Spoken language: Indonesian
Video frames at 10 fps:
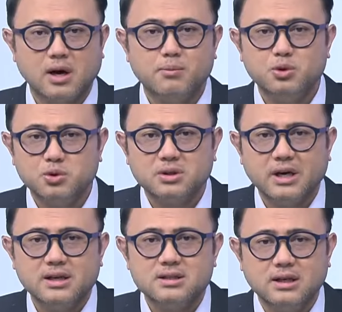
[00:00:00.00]
buntut
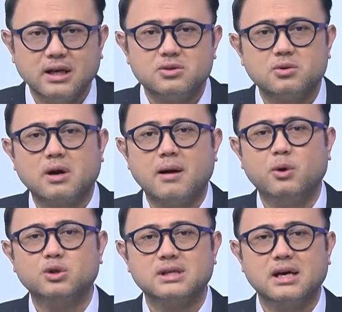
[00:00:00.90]
dari insiden seorang
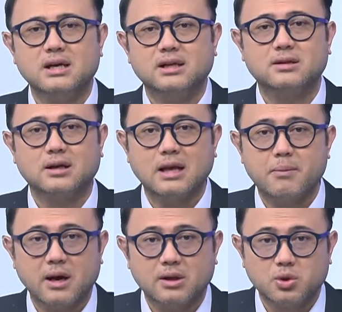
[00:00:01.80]
bocah yang
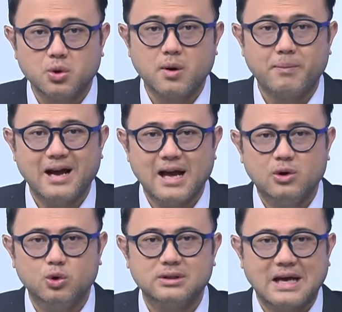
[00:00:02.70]
tertabrak truk
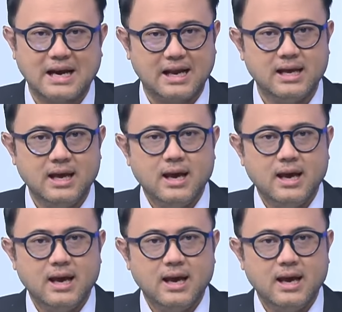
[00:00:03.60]
pengangkut tanah.